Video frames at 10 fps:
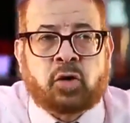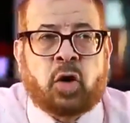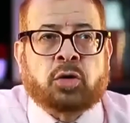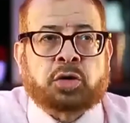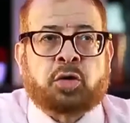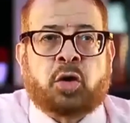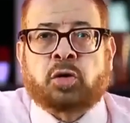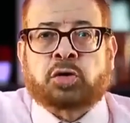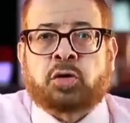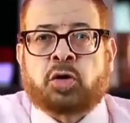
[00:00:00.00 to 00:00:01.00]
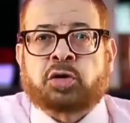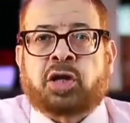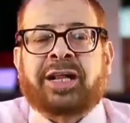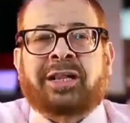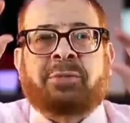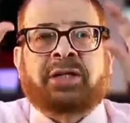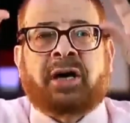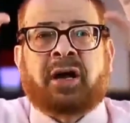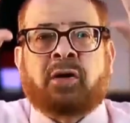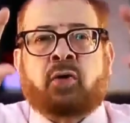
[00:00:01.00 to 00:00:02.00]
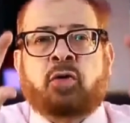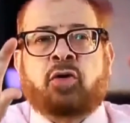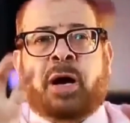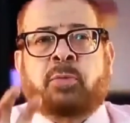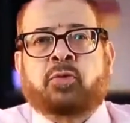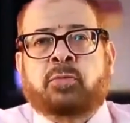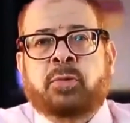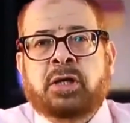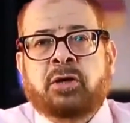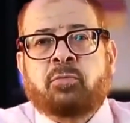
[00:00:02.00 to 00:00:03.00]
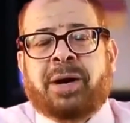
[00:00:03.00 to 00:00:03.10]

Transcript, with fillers: تهرش تهرش تهرش لغايه لما ظهرها كله يبقى حبوب